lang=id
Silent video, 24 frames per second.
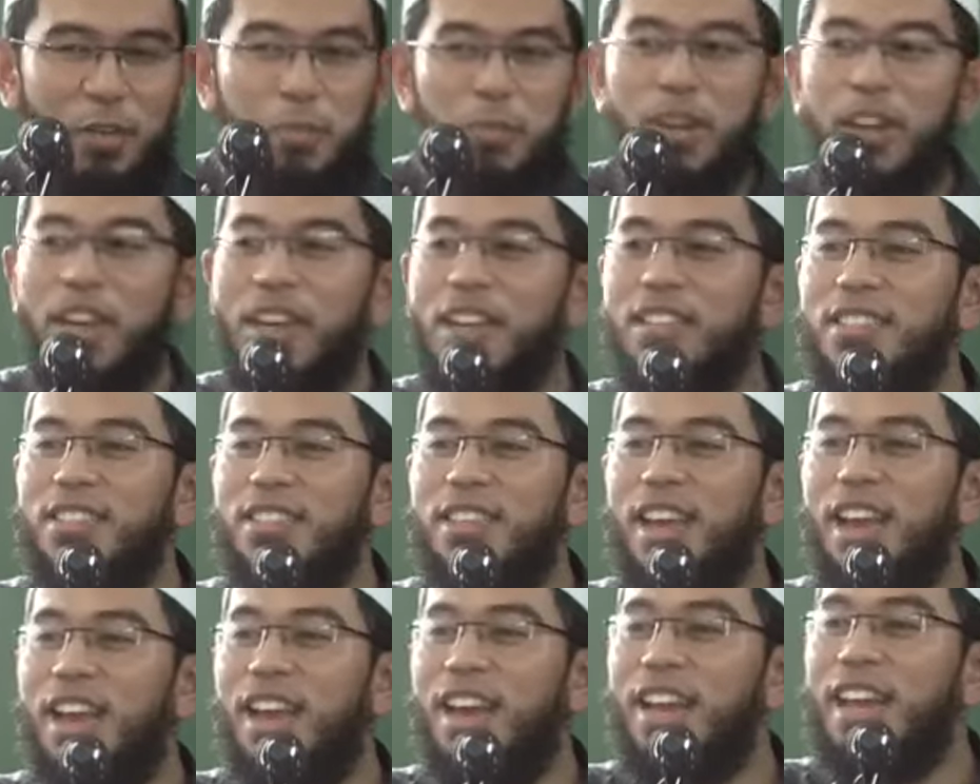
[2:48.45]
maka
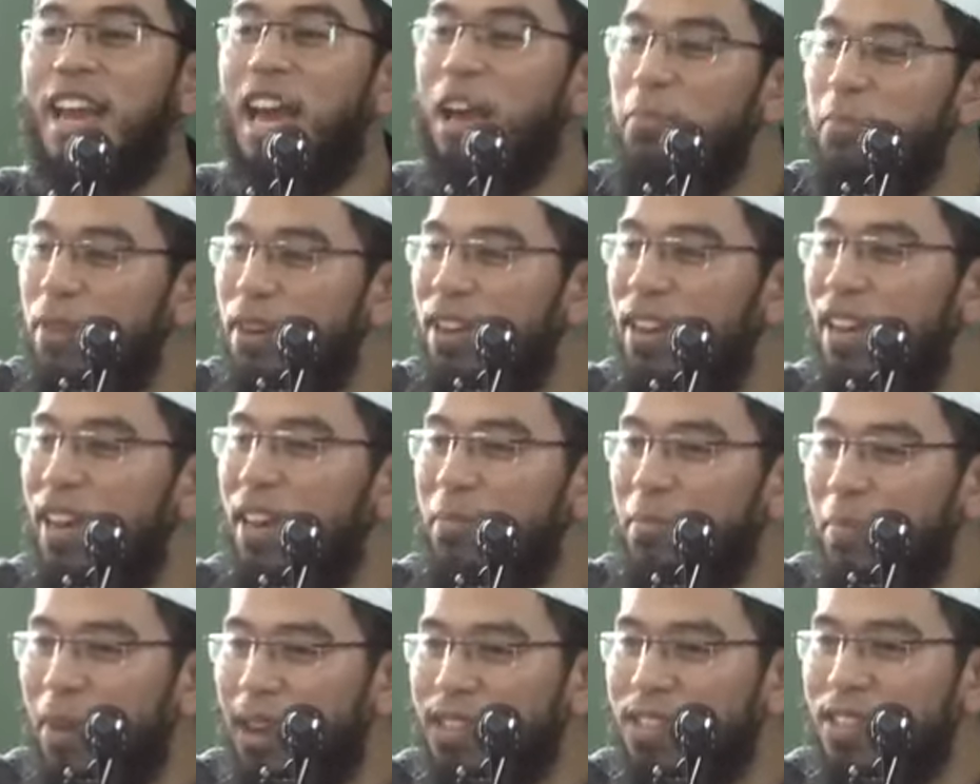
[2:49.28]
saya akan ambil
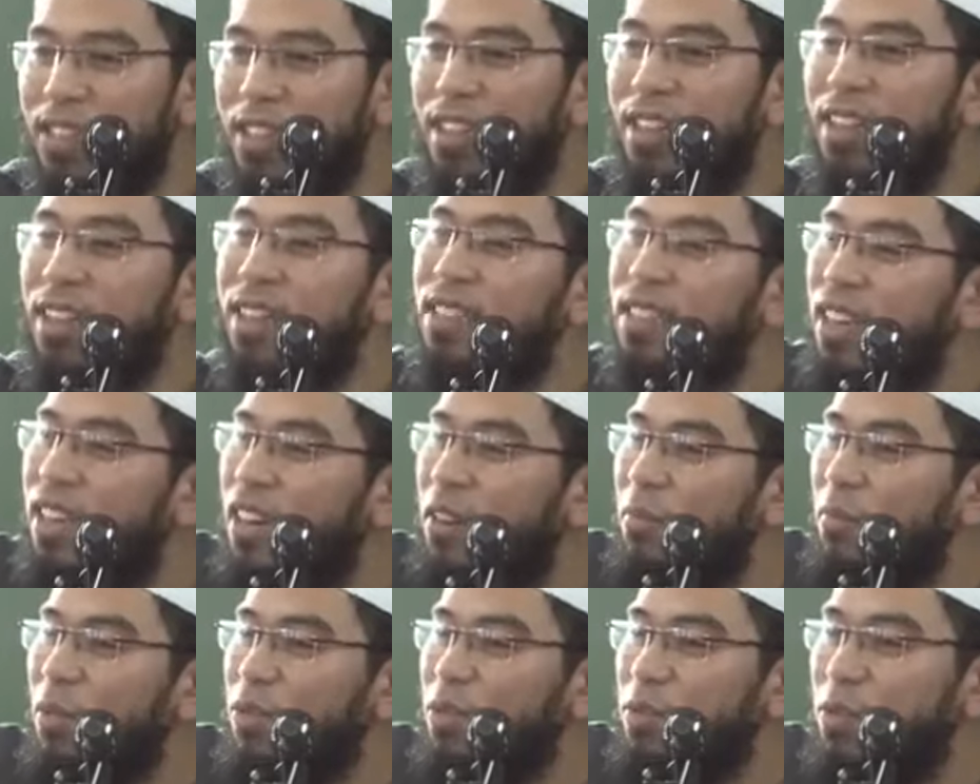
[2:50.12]
dengan paksa dan
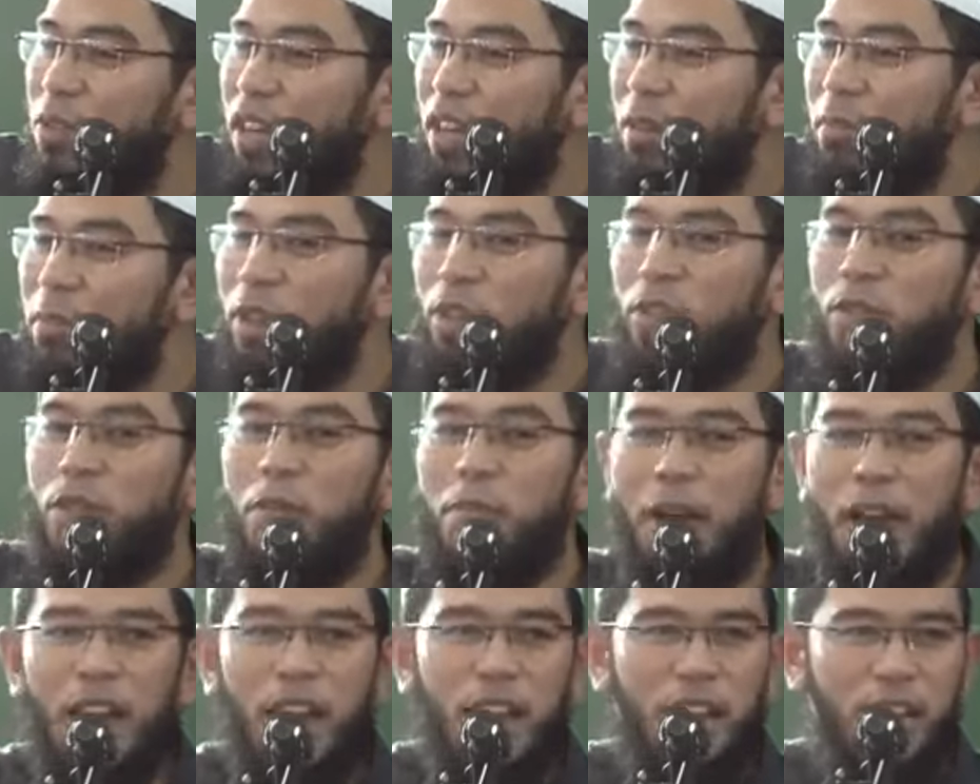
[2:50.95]
saya akan masukkan Baitul
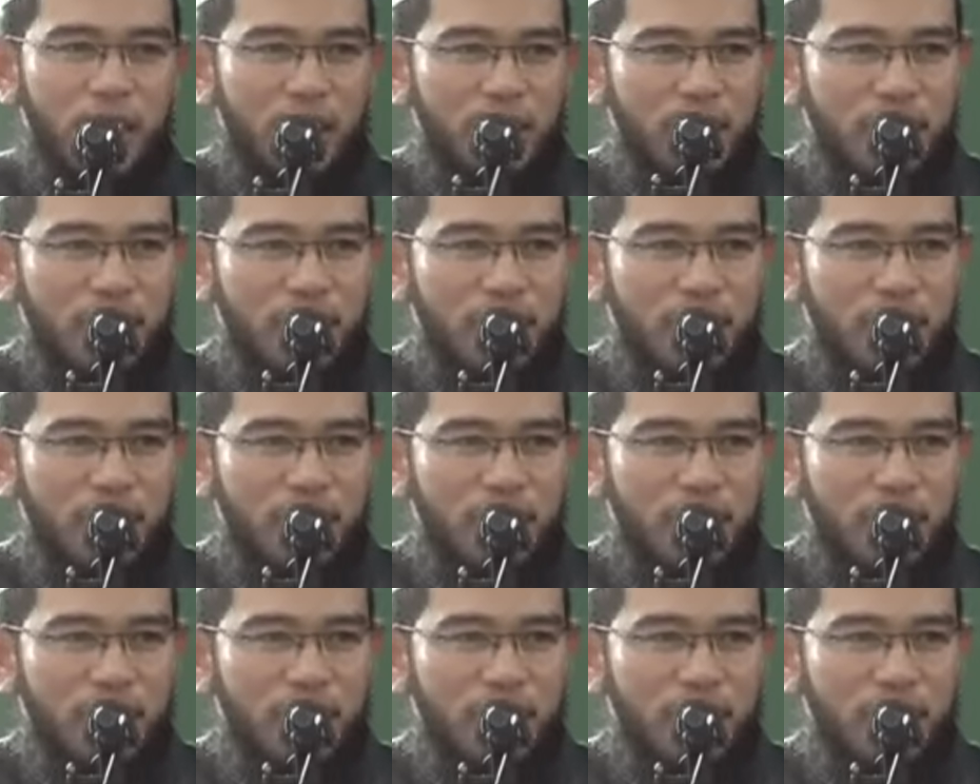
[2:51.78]
Mal.